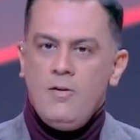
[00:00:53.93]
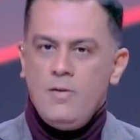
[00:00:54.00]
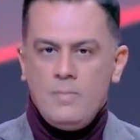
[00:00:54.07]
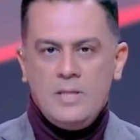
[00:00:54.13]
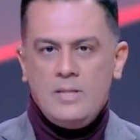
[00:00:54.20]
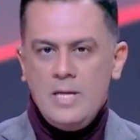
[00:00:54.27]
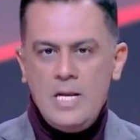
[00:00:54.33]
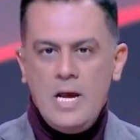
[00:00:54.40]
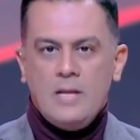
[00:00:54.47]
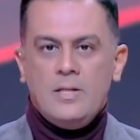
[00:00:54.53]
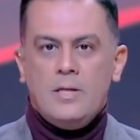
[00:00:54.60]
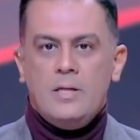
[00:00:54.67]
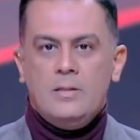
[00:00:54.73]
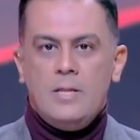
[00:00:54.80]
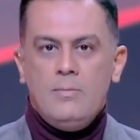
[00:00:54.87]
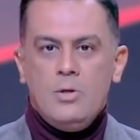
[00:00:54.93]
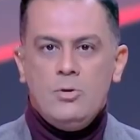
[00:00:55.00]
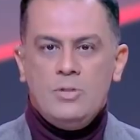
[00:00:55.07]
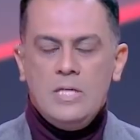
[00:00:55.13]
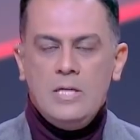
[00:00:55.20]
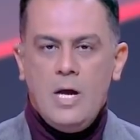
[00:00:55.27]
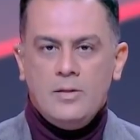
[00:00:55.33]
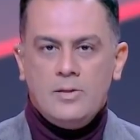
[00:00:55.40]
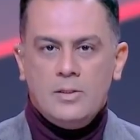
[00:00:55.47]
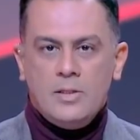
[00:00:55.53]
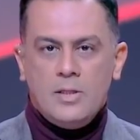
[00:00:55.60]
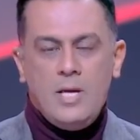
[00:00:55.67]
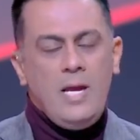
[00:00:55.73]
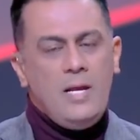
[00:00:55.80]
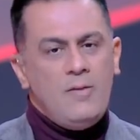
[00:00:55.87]
بالتالي اعتقد ده بيدين
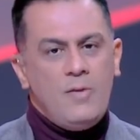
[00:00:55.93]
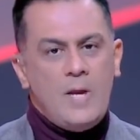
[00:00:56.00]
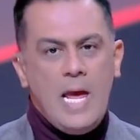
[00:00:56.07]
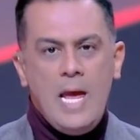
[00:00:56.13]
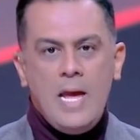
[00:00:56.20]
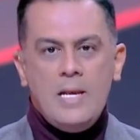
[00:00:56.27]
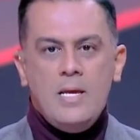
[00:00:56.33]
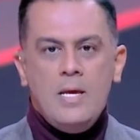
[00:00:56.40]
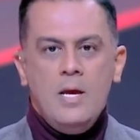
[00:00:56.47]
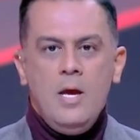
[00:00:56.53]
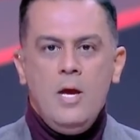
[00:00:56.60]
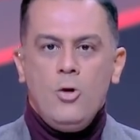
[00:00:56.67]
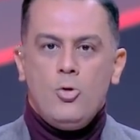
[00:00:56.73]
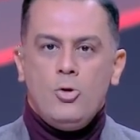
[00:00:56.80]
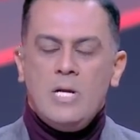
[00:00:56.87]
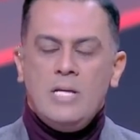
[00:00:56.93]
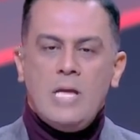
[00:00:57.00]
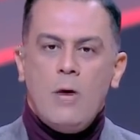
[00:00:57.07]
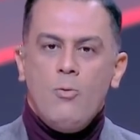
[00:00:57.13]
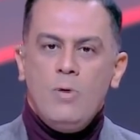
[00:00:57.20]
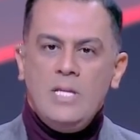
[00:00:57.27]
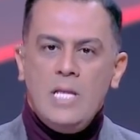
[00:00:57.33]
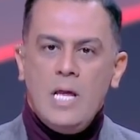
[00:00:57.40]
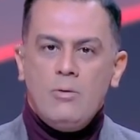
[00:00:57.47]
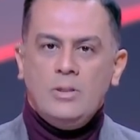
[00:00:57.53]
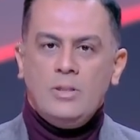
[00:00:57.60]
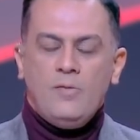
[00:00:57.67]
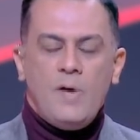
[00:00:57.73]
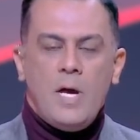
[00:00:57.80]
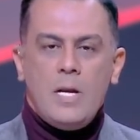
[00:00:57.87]
حضرتك احنا في الاهلي كنا اتعودنا
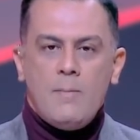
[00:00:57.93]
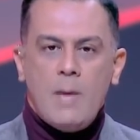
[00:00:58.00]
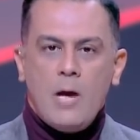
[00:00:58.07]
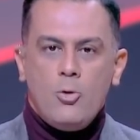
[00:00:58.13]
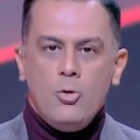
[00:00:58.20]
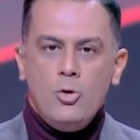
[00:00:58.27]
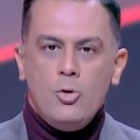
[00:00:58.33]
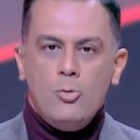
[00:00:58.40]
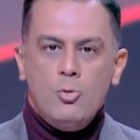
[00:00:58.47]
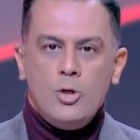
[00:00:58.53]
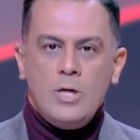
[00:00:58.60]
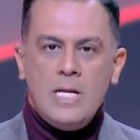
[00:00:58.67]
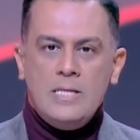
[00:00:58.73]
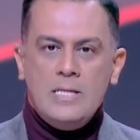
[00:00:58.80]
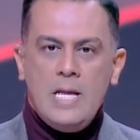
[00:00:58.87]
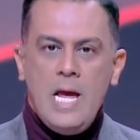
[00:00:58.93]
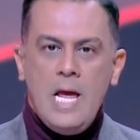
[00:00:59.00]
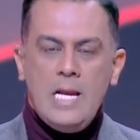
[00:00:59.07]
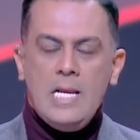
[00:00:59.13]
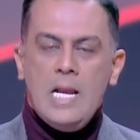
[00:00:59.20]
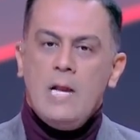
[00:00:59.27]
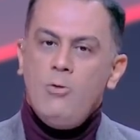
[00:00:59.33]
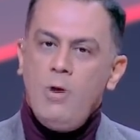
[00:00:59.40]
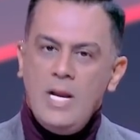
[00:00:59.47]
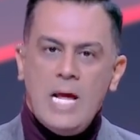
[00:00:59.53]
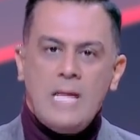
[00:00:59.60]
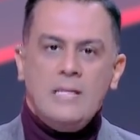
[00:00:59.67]
واتفقنا مع كل جمهور النادي الاهلي لانه احنا